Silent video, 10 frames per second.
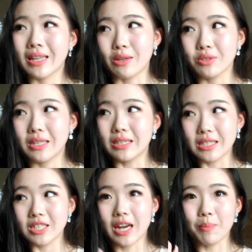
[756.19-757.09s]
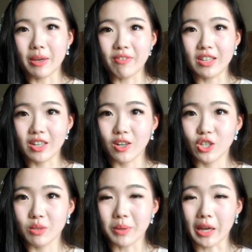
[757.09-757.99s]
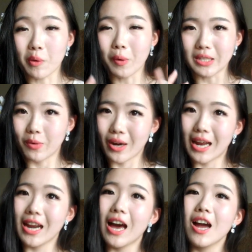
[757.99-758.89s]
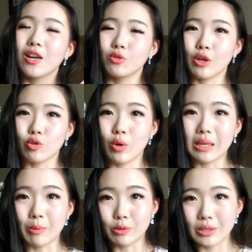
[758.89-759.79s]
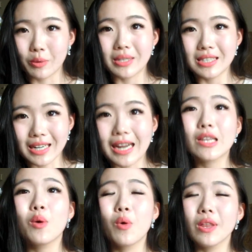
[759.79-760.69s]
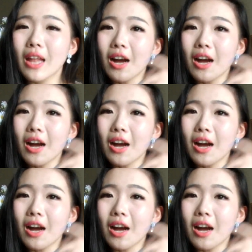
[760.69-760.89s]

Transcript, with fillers: 我打算经常频繁的更视频，因为我已经回来啦，所以说你们最近会经常看到我的。